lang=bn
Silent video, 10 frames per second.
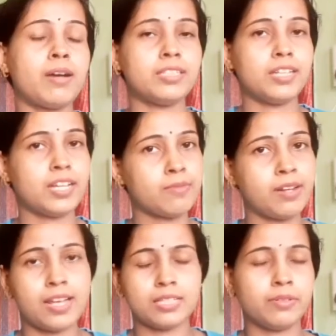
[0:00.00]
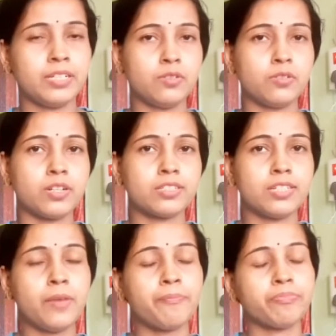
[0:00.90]
বাসি কাজ আমার হাজব্যান্ডই করেছে
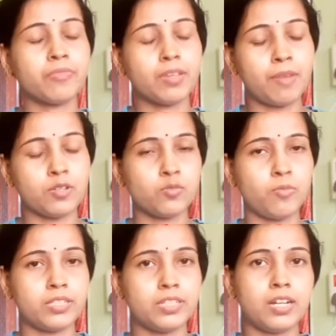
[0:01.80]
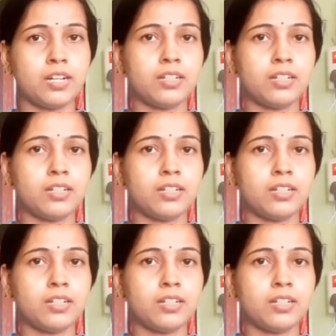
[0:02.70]
বাসুক মাজা